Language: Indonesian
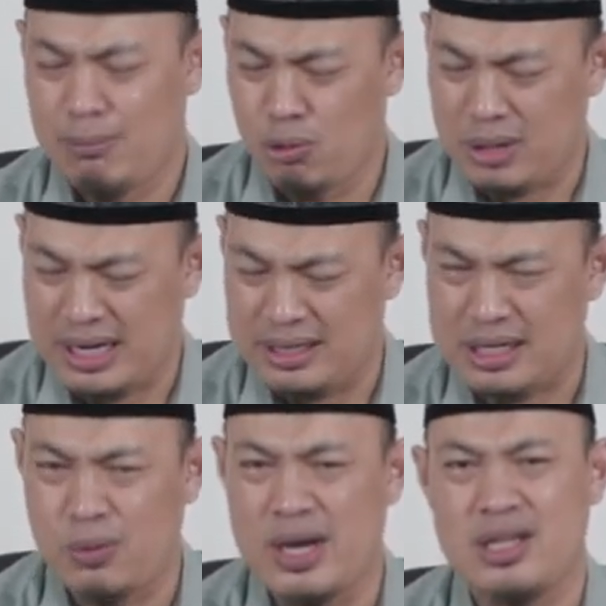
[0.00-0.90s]

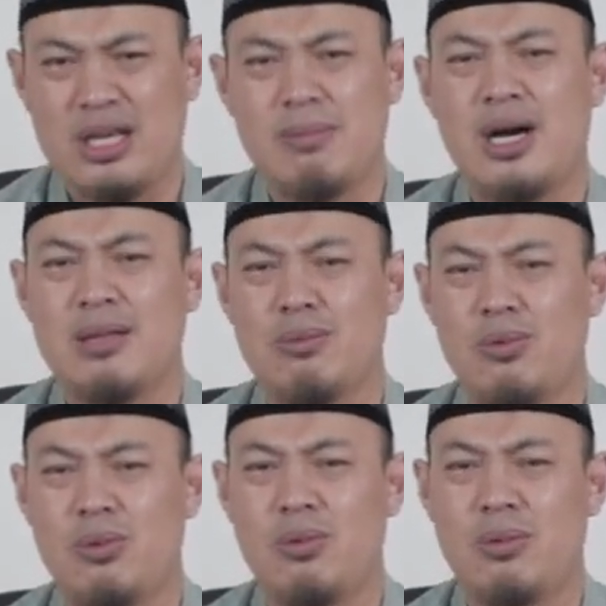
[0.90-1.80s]
bukan
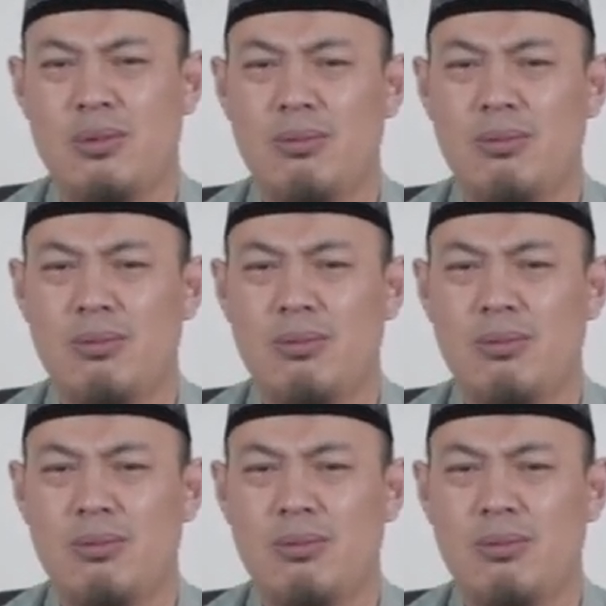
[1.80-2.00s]
kewajibanmu